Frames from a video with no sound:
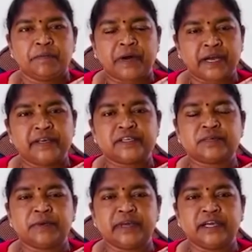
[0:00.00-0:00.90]
పక్క
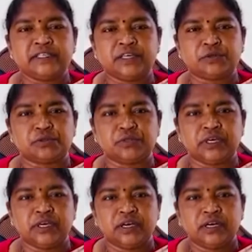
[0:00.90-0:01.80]
దేశంలో ఏం
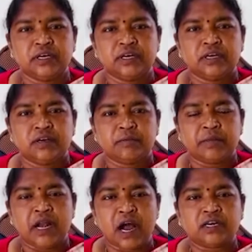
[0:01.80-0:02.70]
జరుగుతుంది
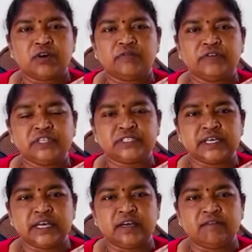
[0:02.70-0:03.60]
మరి లాక్డౌన్ విధిస్తే